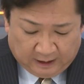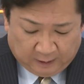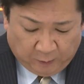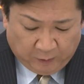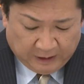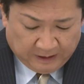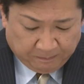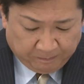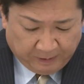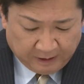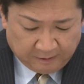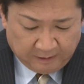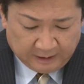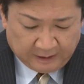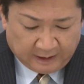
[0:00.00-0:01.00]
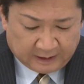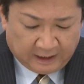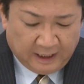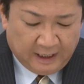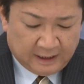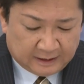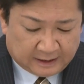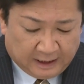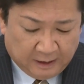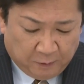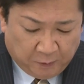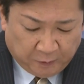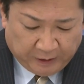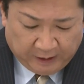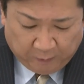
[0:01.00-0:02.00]
ひとりいっぱくあたり
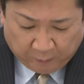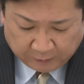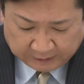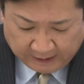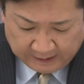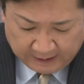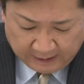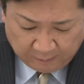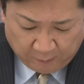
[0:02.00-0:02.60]
最高でごせん